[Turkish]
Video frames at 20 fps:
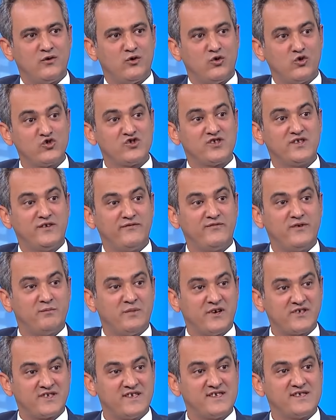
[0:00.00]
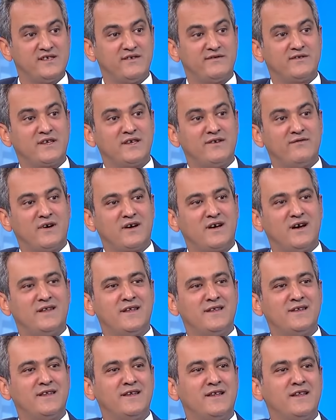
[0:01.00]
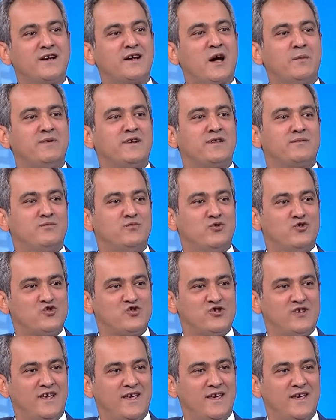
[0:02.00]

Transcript: o sınıfı başka sınıftaki vaka nedeniyle kapatmıyoruz.